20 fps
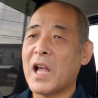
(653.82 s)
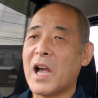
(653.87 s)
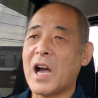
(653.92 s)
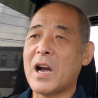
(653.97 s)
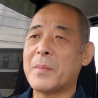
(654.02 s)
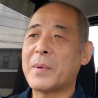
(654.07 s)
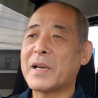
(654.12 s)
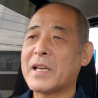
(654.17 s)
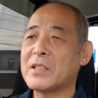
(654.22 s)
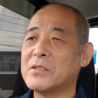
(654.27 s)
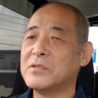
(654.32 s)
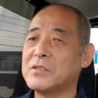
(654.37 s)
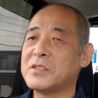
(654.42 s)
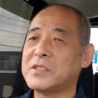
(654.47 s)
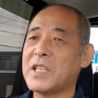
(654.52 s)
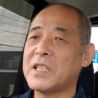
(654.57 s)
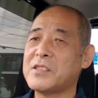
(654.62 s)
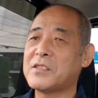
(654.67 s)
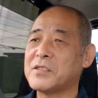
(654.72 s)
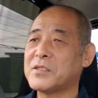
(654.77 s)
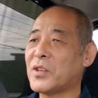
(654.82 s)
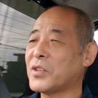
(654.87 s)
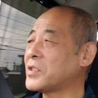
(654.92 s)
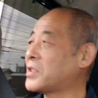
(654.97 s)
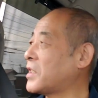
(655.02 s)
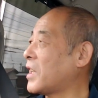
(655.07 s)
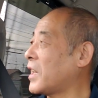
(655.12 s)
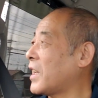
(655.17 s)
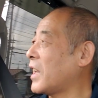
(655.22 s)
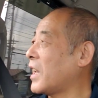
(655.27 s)
あまり運転手同
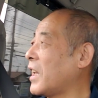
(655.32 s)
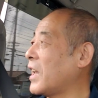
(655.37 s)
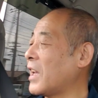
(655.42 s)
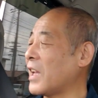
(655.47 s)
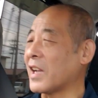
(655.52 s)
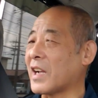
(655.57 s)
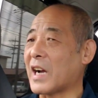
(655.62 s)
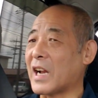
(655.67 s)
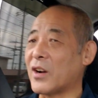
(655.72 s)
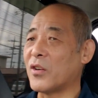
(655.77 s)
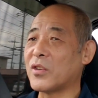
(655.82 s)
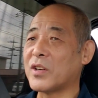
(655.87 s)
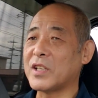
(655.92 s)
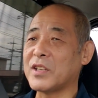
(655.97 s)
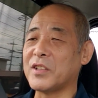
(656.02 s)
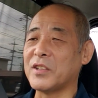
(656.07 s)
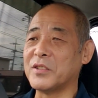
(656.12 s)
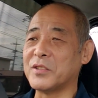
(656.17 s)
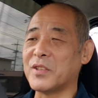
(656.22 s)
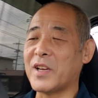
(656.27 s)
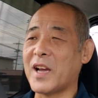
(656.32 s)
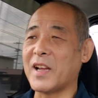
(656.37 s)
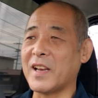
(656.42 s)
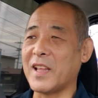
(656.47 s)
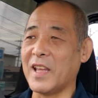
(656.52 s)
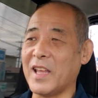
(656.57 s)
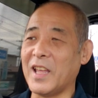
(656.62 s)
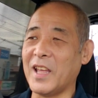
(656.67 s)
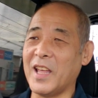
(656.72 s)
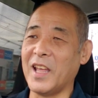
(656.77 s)
士でね、カラオケっていうのは
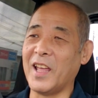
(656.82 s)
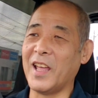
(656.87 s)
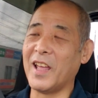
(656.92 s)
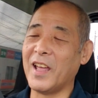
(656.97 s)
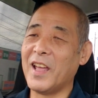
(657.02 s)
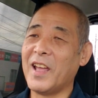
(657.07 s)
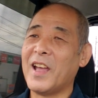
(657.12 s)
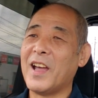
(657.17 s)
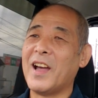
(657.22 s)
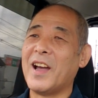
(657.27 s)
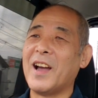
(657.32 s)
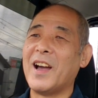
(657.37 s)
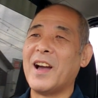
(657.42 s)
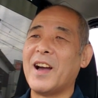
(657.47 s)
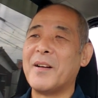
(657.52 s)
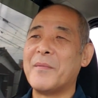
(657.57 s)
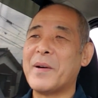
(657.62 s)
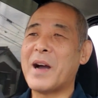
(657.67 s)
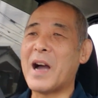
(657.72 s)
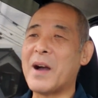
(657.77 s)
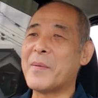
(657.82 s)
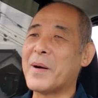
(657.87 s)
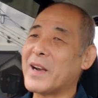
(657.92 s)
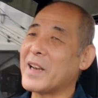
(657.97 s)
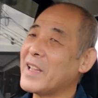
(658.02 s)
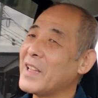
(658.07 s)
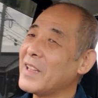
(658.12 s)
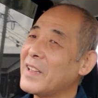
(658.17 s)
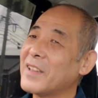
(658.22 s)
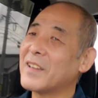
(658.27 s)
ね、まああま
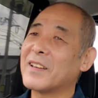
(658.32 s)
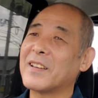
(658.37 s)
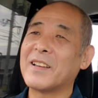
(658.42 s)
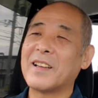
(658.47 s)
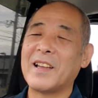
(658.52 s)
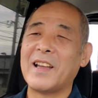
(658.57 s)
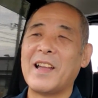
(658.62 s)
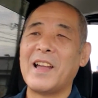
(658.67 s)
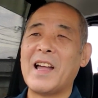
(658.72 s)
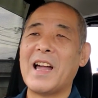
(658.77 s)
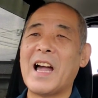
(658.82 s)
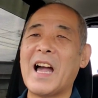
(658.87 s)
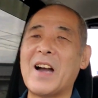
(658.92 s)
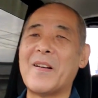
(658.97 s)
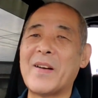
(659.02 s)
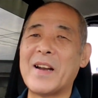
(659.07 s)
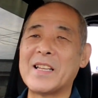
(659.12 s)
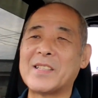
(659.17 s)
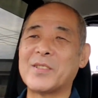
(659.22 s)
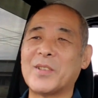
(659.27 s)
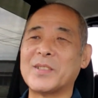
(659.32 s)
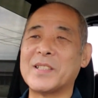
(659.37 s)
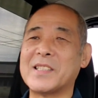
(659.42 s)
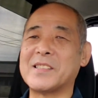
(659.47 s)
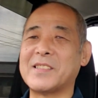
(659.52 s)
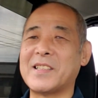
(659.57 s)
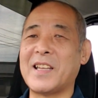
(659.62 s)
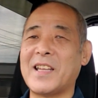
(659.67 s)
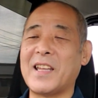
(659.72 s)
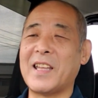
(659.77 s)
り、あまりそうで
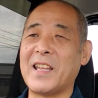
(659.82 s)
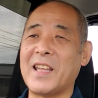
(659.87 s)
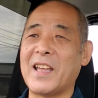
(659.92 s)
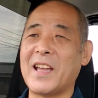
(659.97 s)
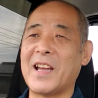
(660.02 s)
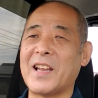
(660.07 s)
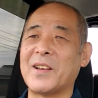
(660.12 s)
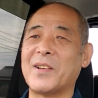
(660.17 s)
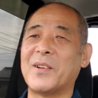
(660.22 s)
すね、あ